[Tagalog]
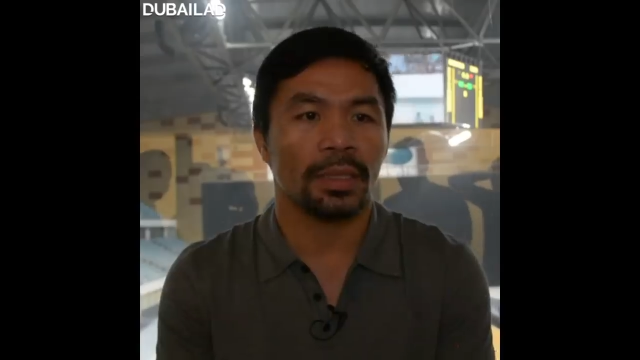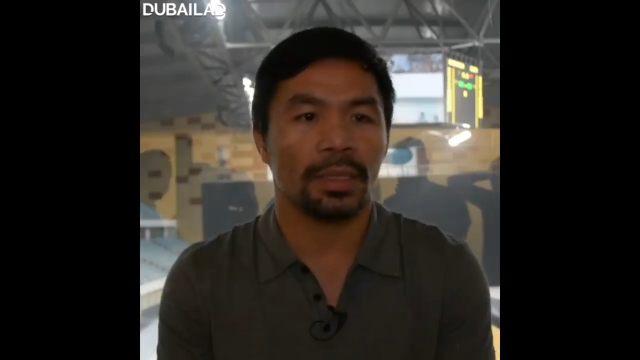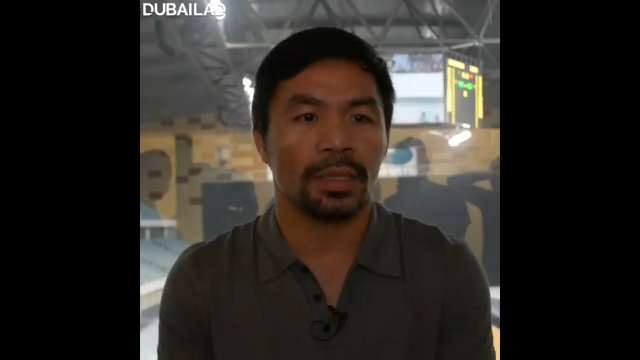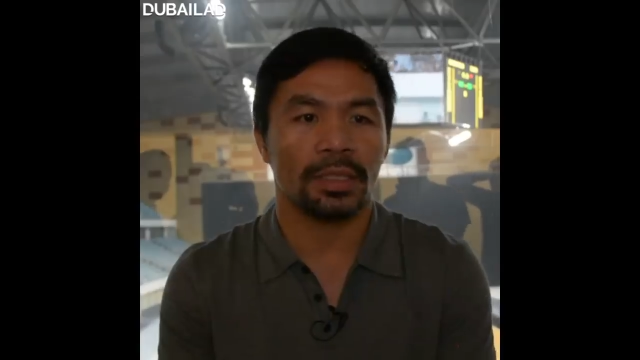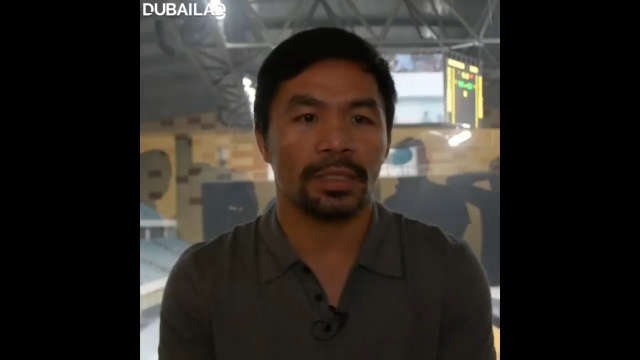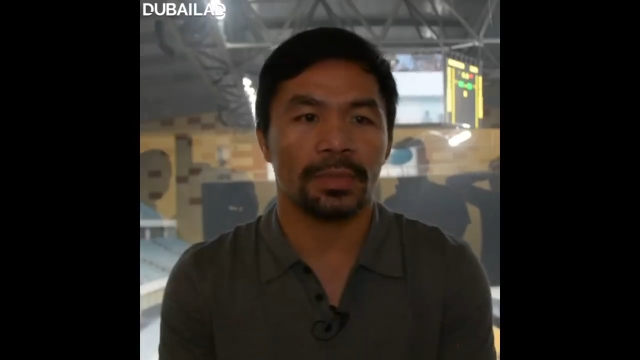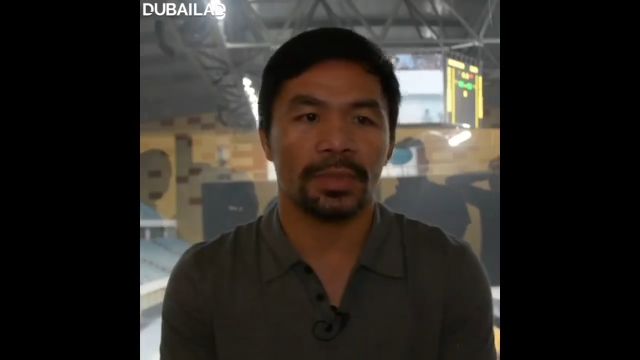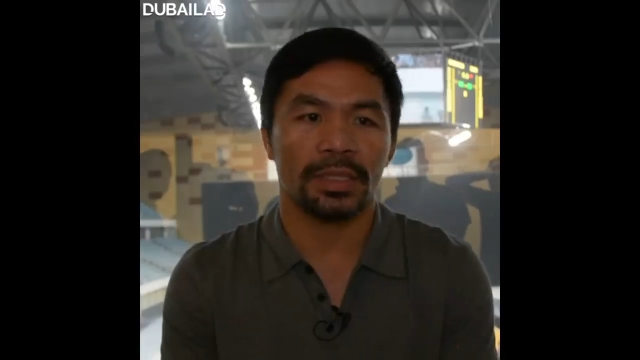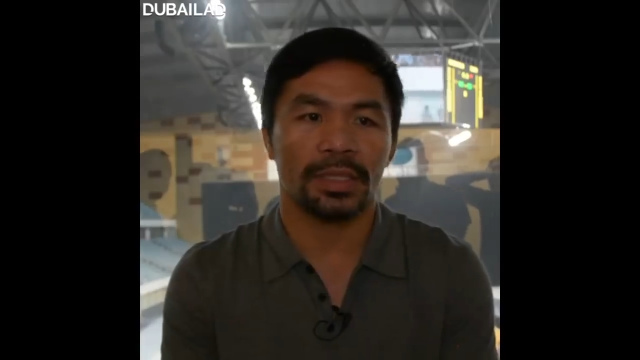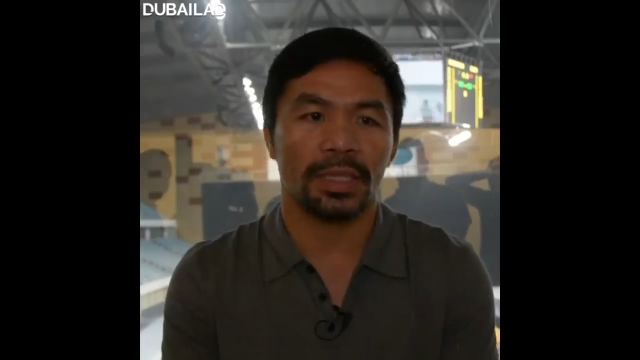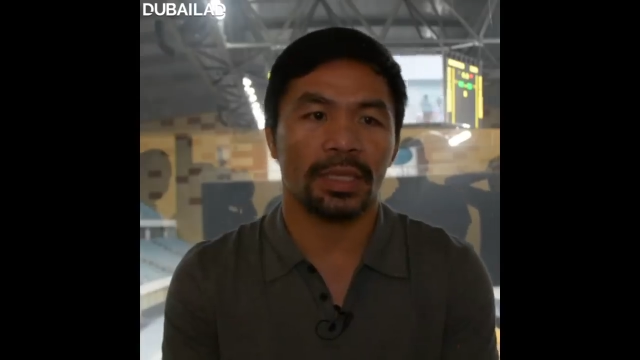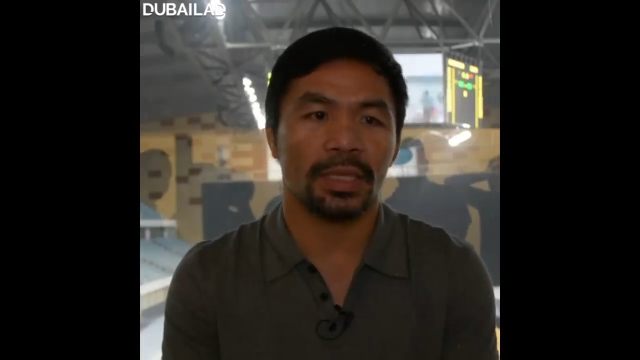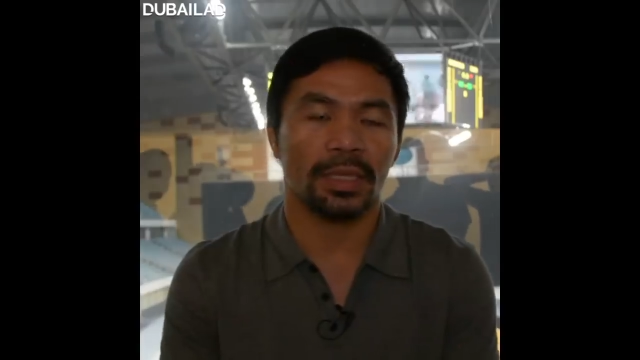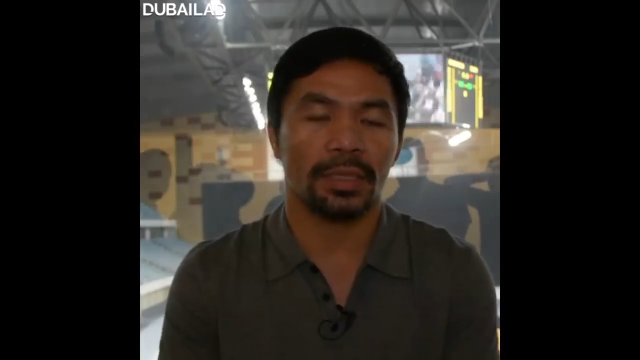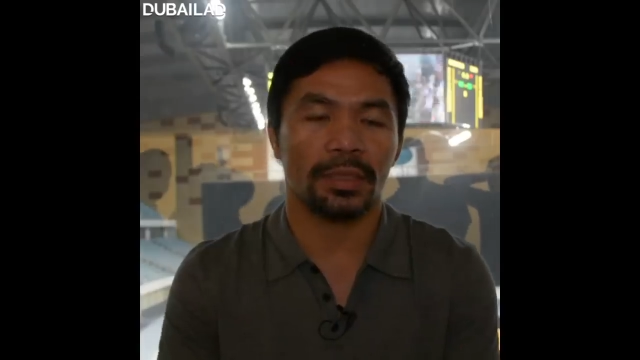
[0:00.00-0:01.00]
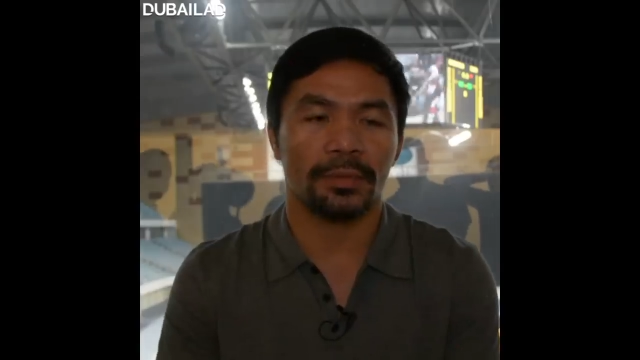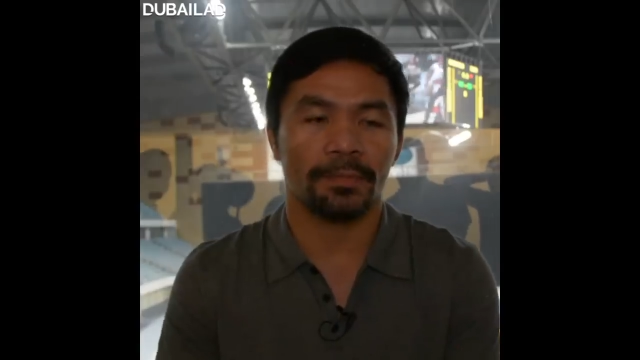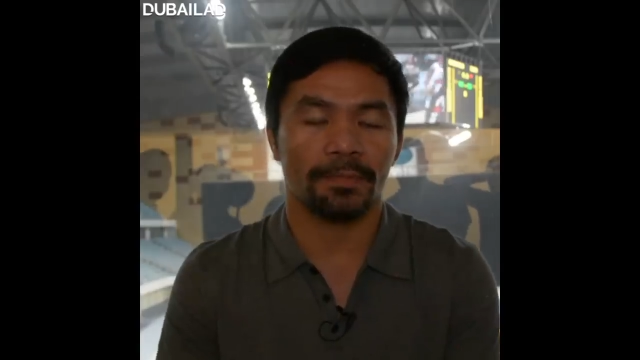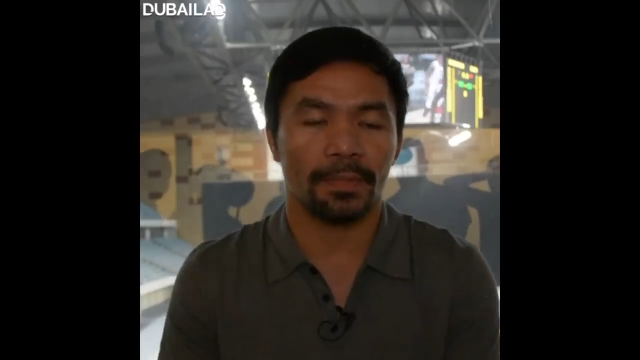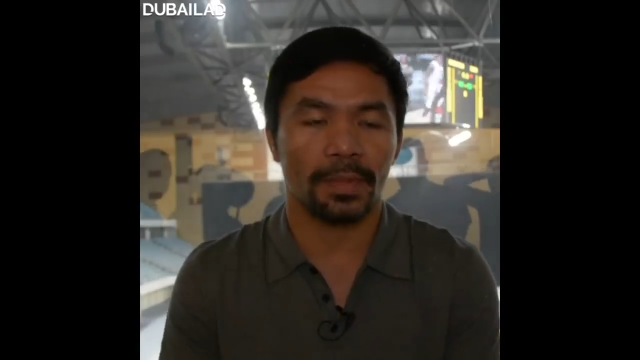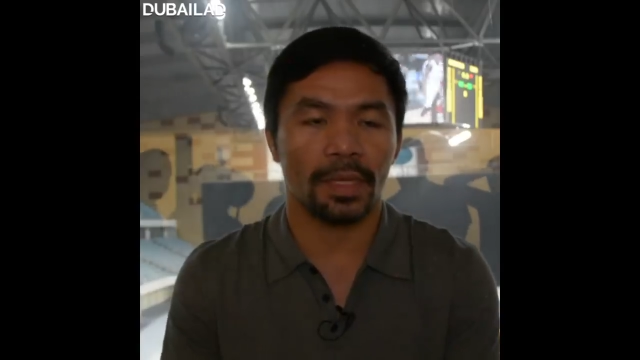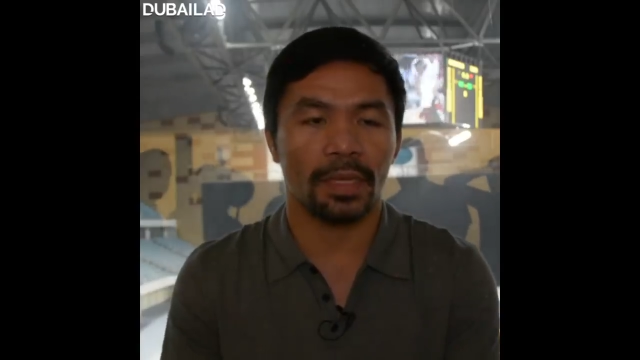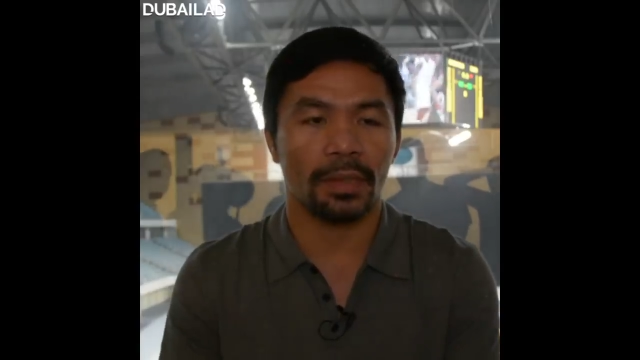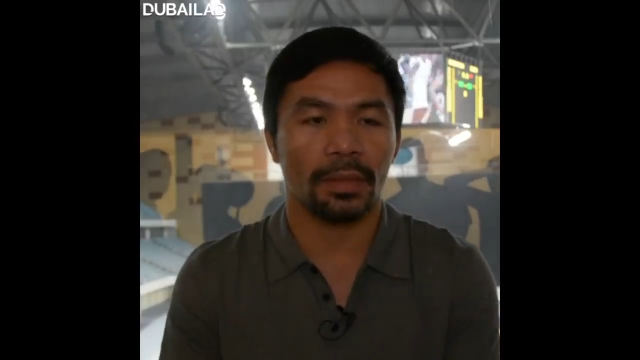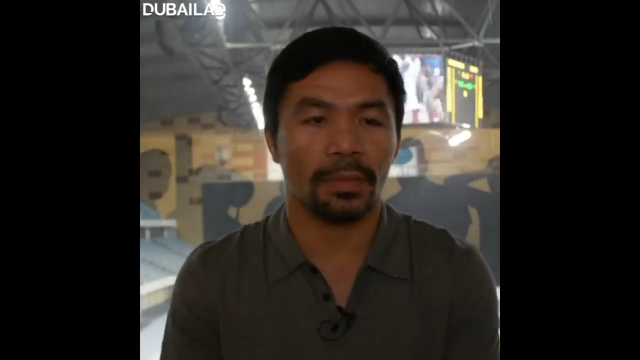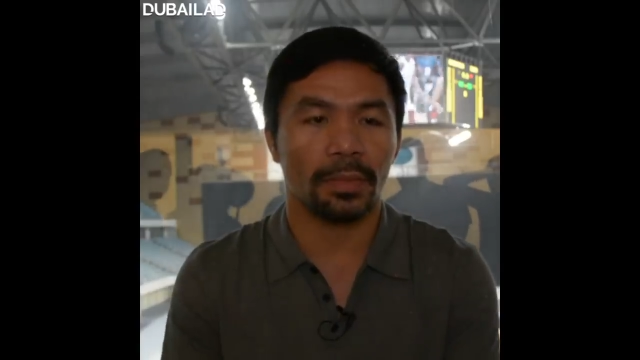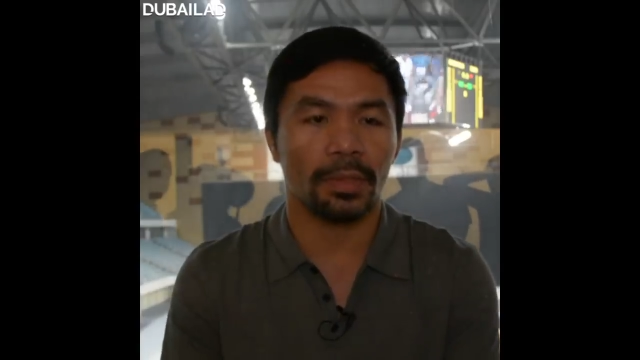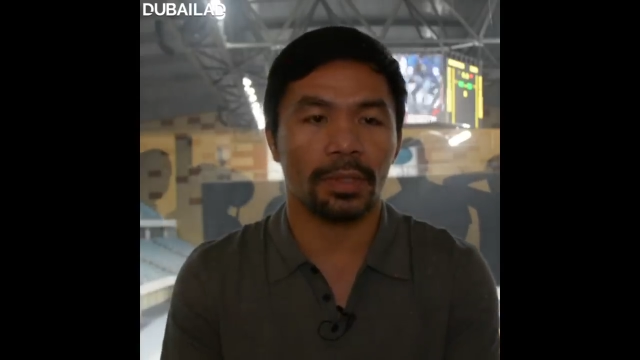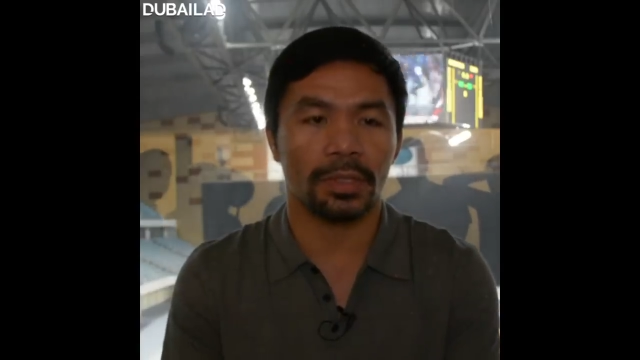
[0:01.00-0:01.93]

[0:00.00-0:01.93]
uh, especially, and and of